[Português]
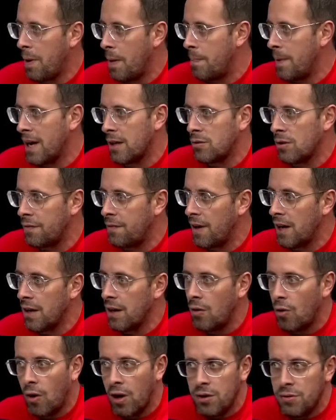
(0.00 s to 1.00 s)
preparador fala,
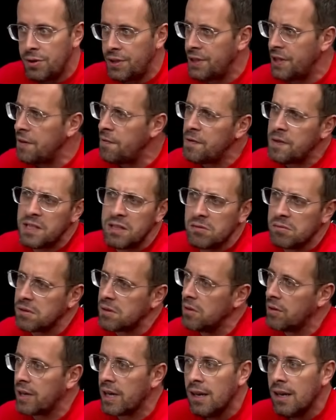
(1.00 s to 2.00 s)
não, olha o shift, não
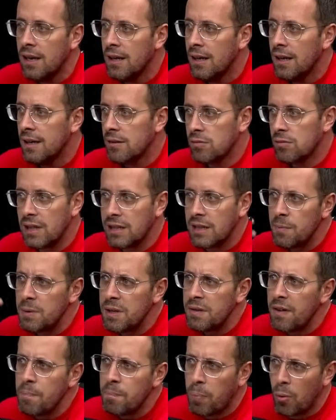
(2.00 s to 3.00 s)
sei o quê. Não dá tempo
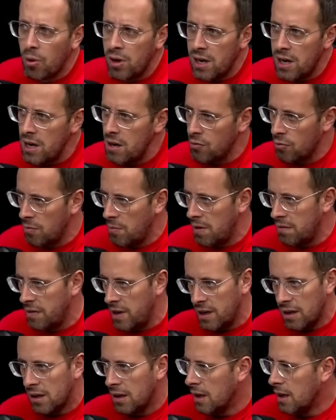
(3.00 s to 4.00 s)
de ver porra nenhuma,
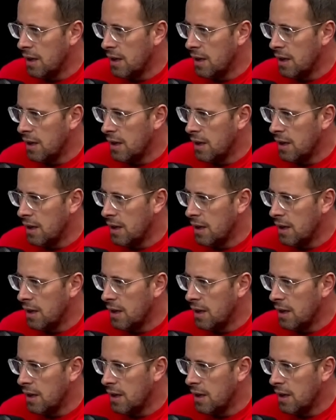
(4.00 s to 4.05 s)
velho.